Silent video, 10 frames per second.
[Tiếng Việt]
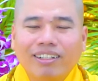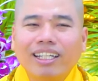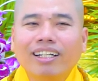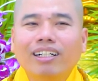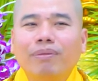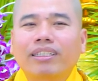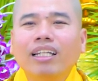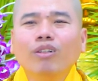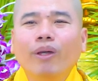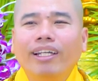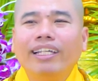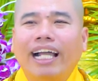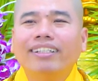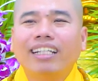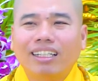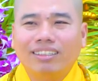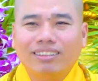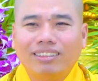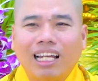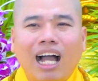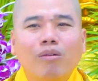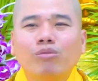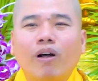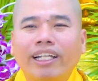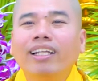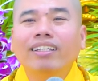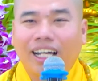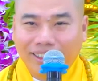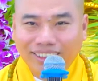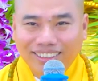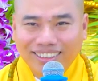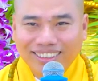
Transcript: Còn cái người mà tín nguyện vãng sanh là không có phải nín thở,